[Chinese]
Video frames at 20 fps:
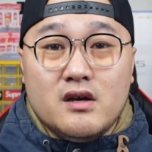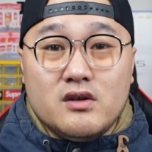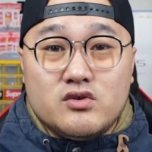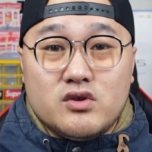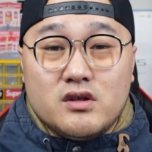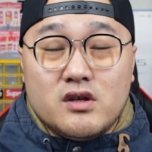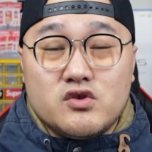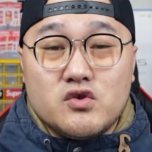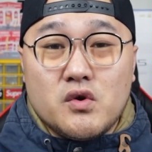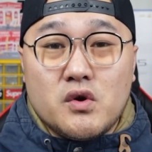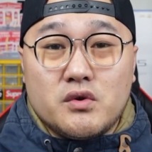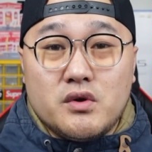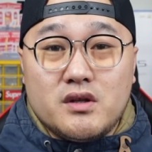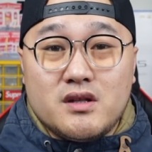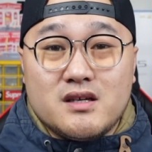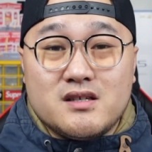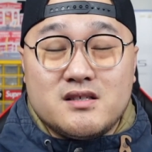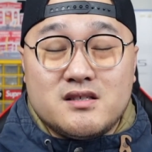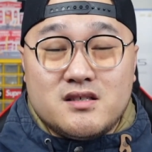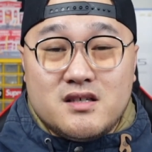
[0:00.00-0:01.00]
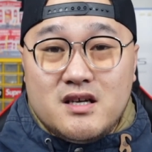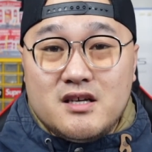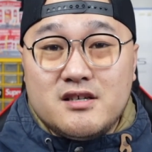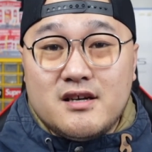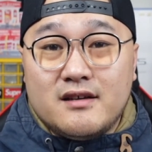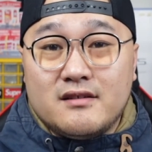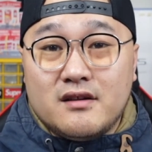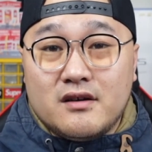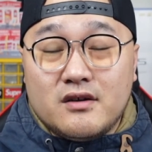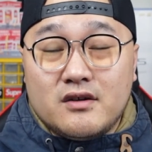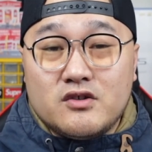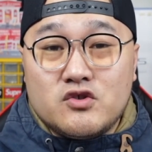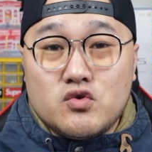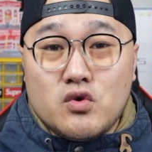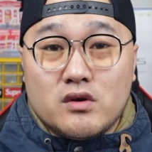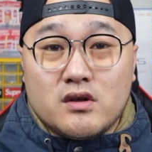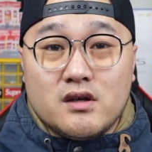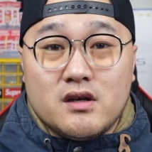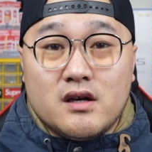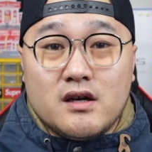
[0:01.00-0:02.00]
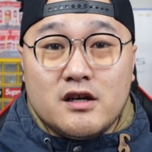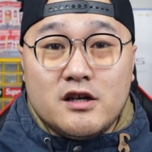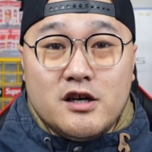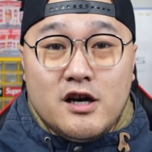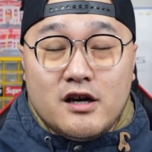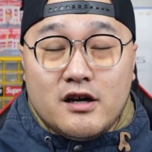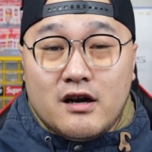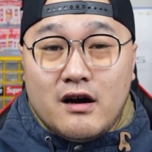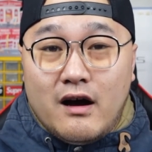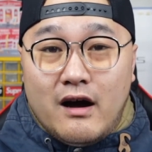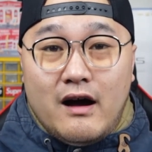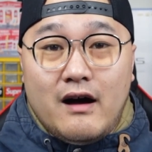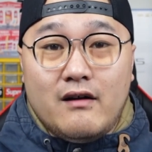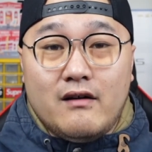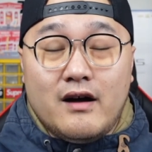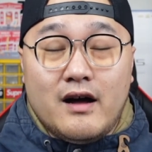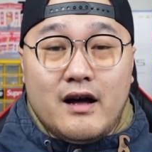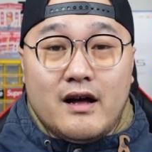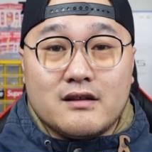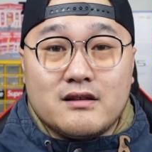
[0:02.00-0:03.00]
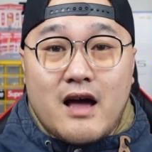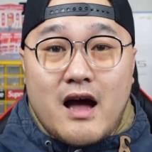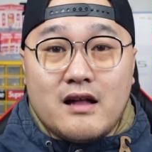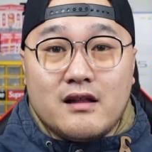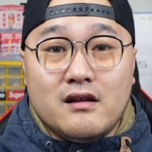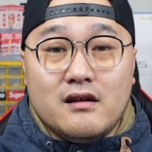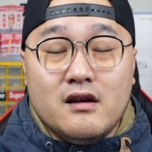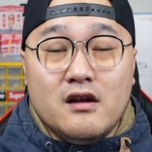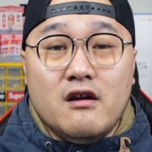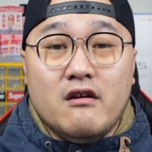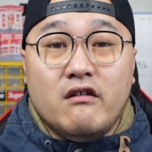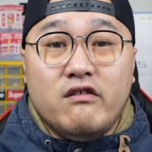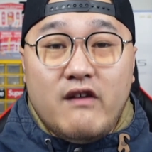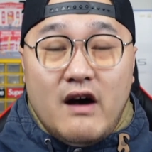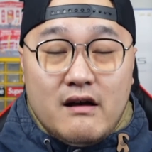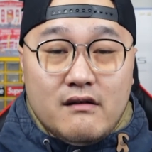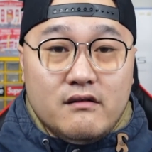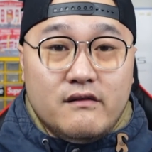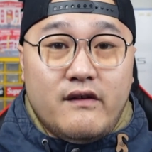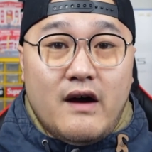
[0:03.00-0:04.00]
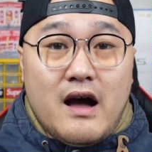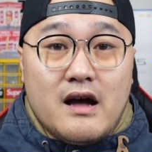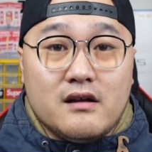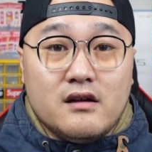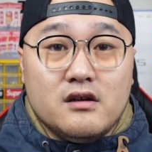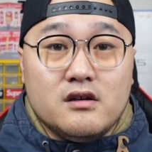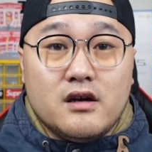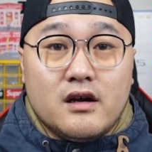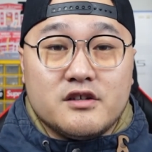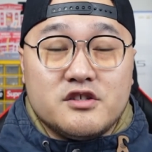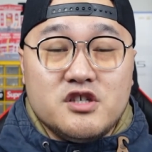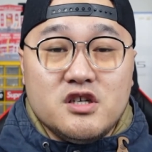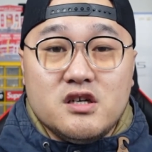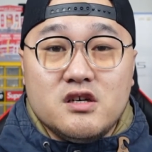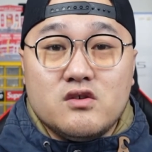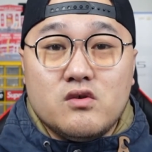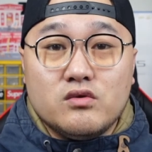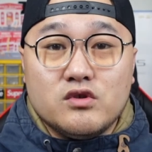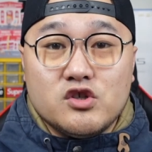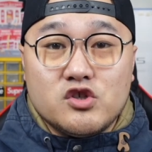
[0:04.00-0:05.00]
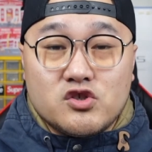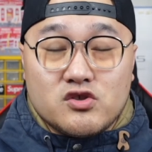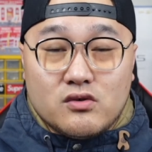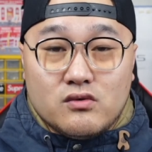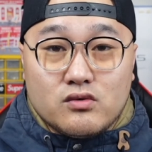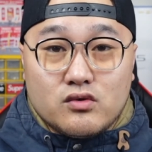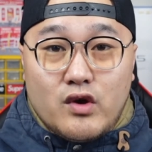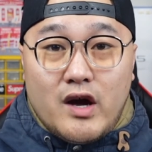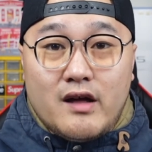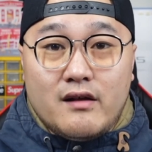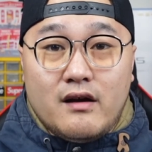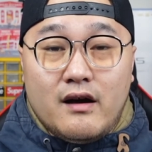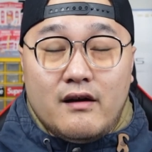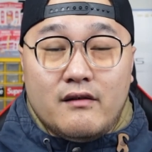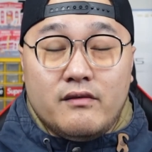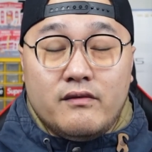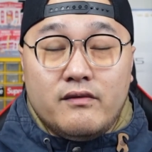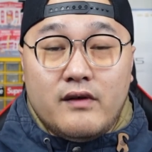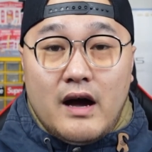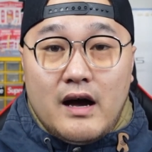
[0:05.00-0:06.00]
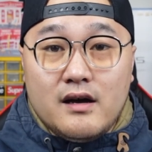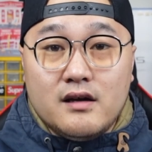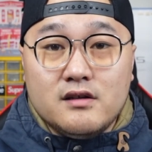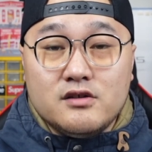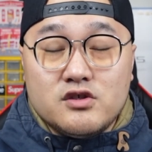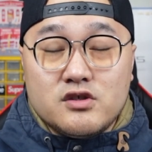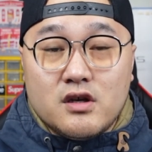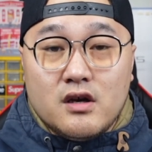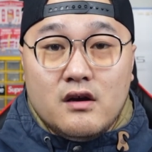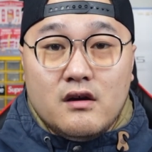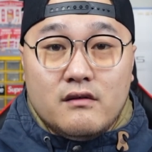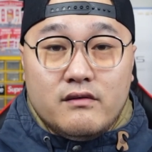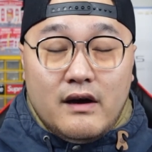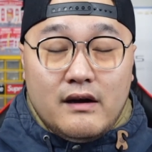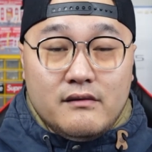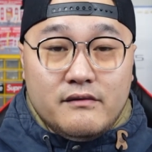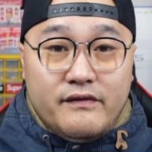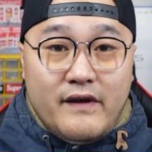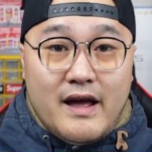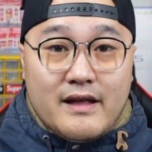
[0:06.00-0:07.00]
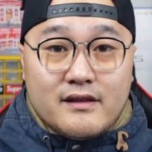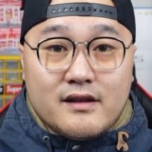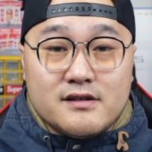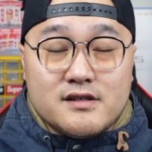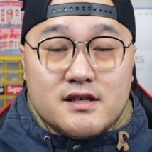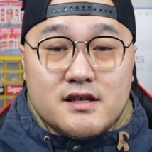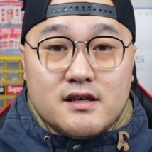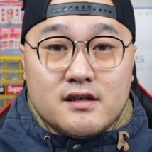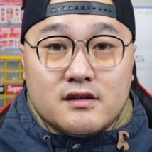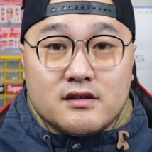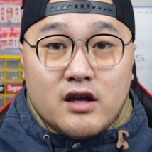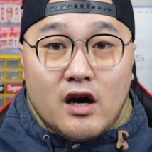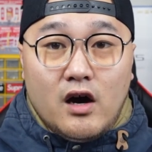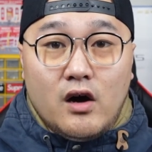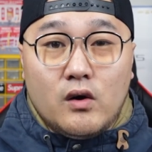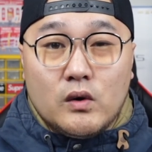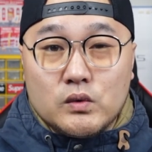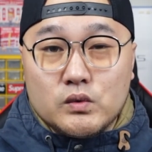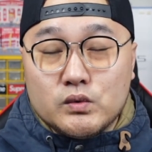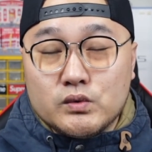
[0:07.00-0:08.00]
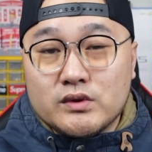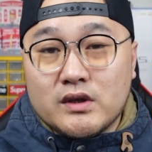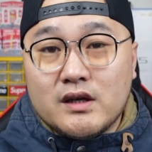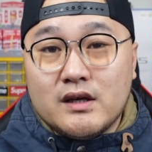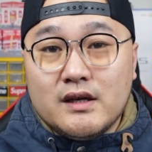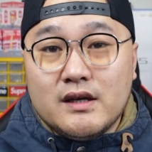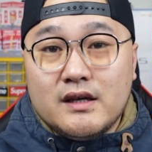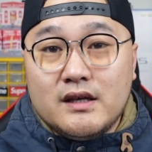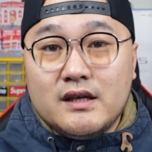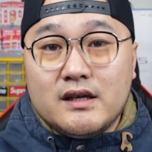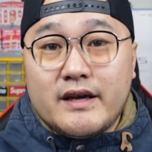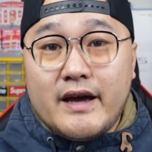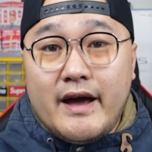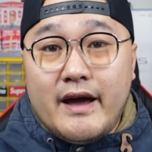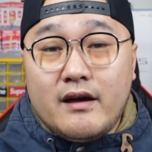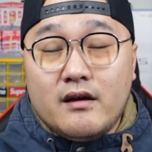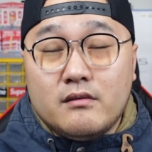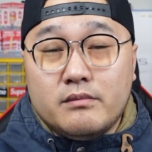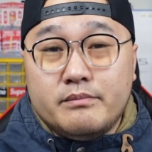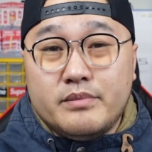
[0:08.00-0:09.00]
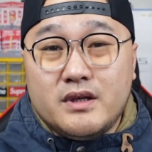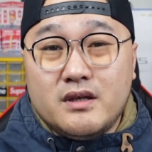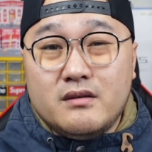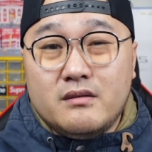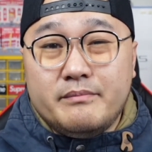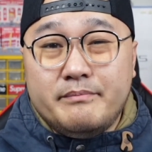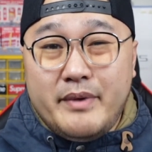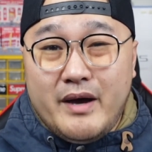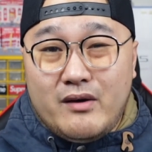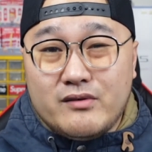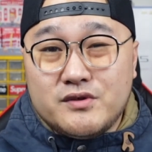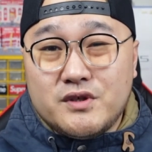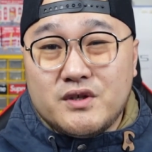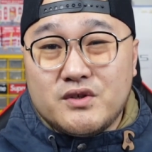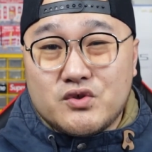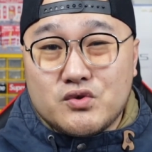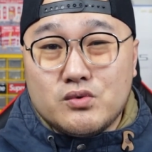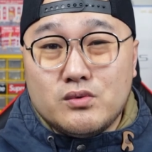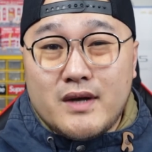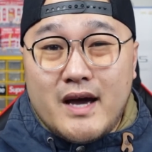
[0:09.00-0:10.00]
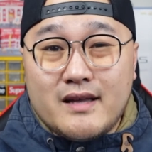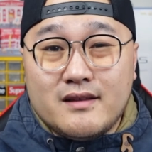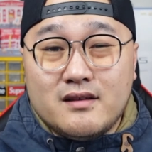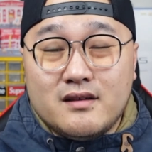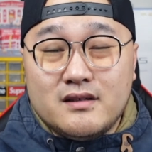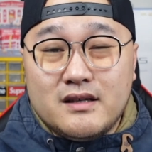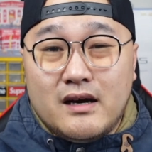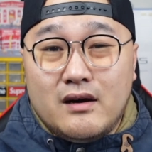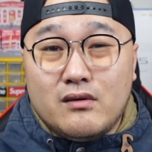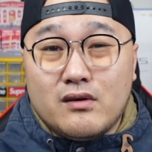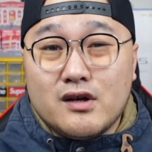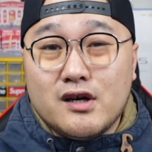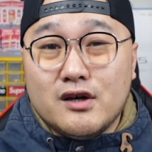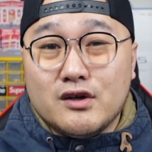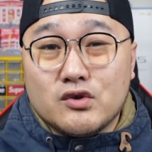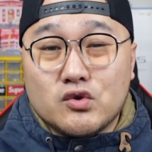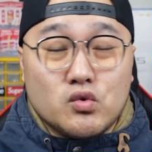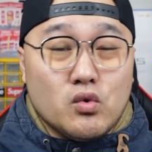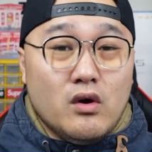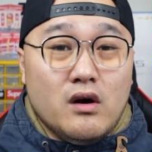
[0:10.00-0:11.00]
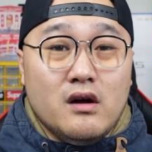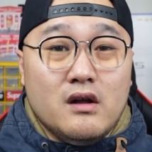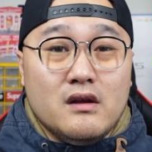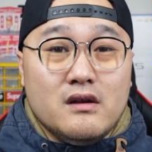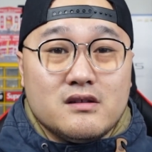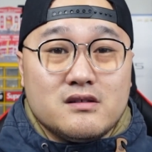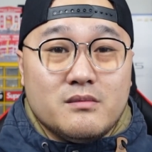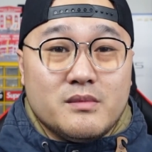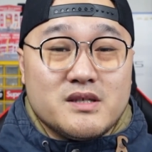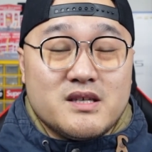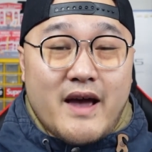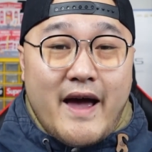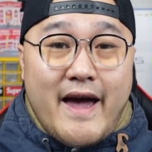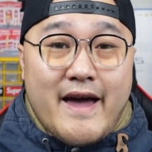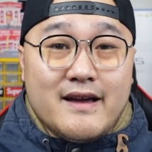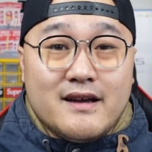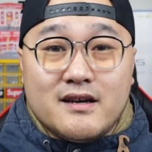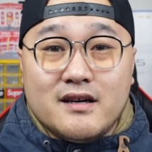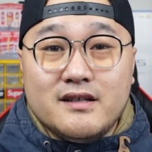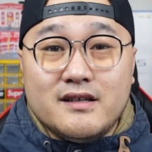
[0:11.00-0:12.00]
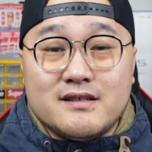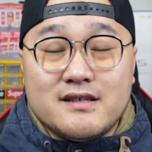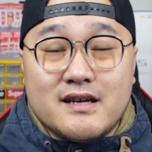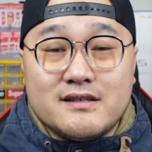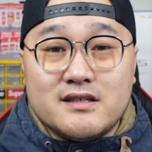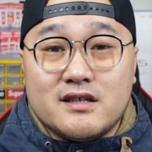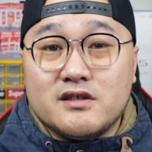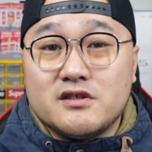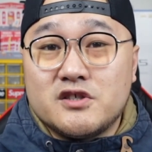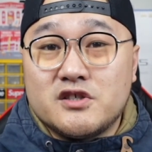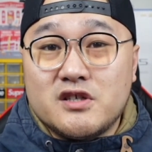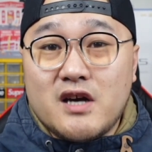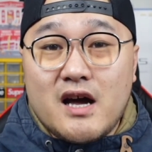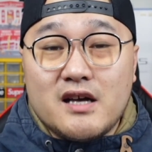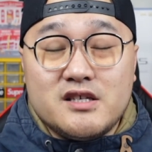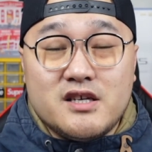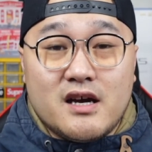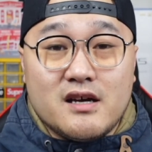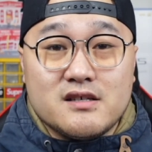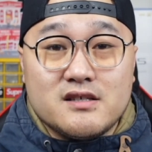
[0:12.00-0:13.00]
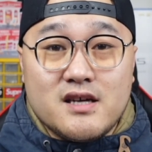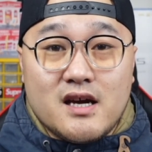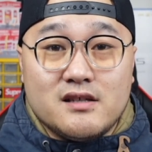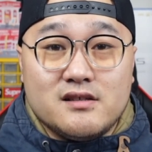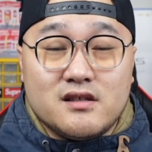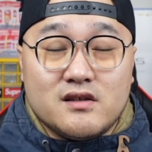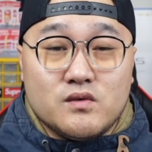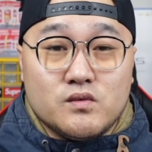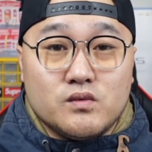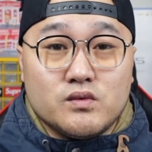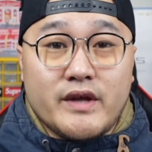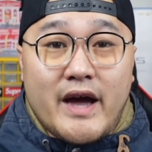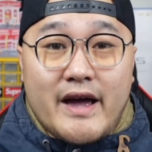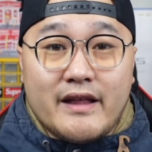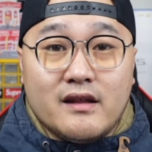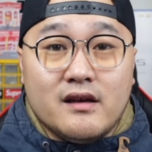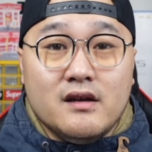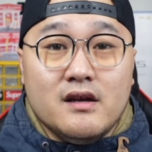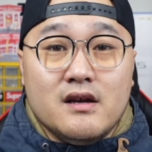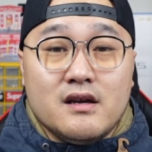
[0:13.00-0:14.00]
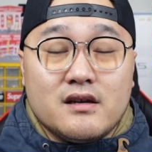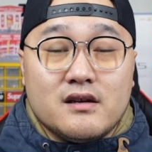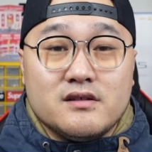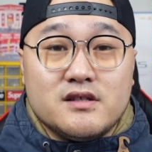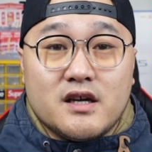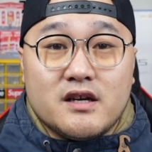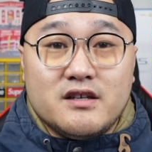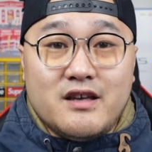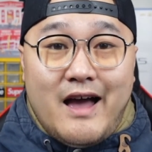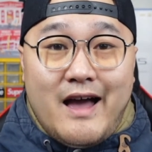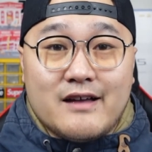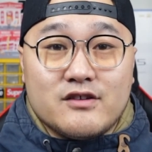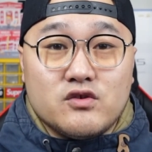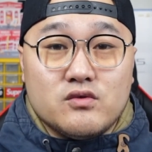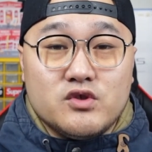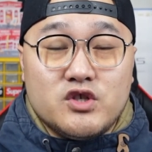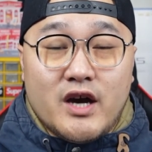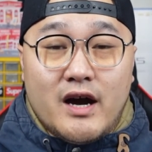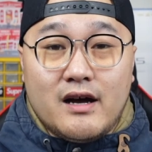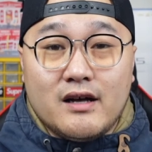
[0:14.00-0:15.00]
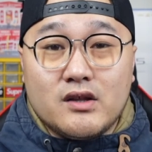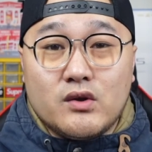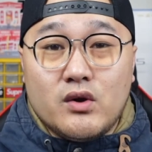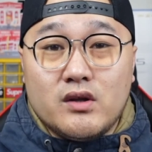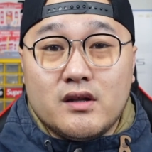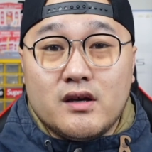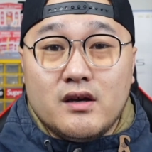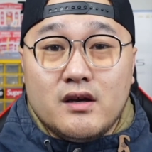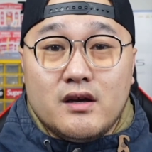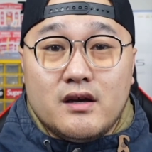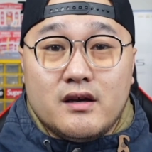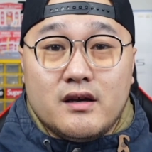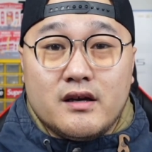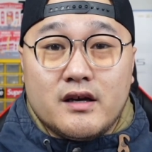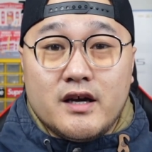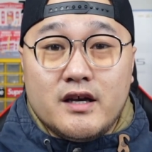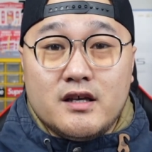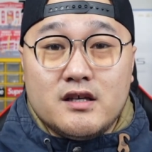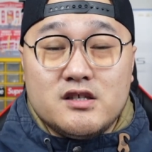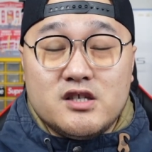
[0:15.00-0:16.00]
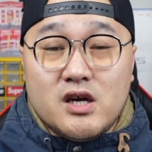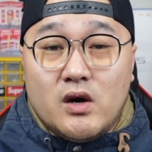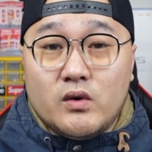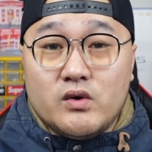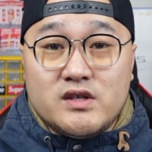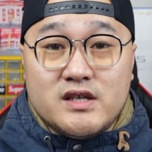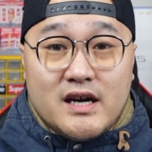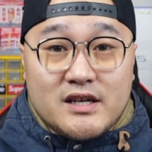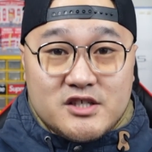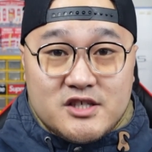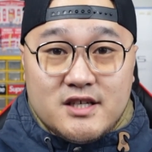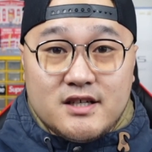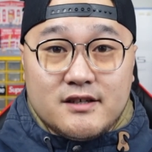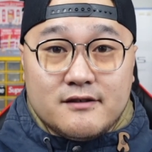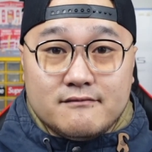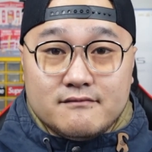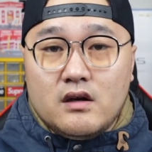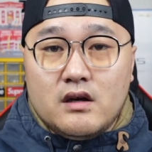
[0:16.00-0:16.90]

觉得中国队呢实际上能做得更好哈，打的方法啊，进攻的手段哈，防防反的这个套路呢，应该比表现出来的要更多，那么才可以在这个十二强赛这个舞台呢，跟这个亚洲强队呢，呃，可以较一下劲。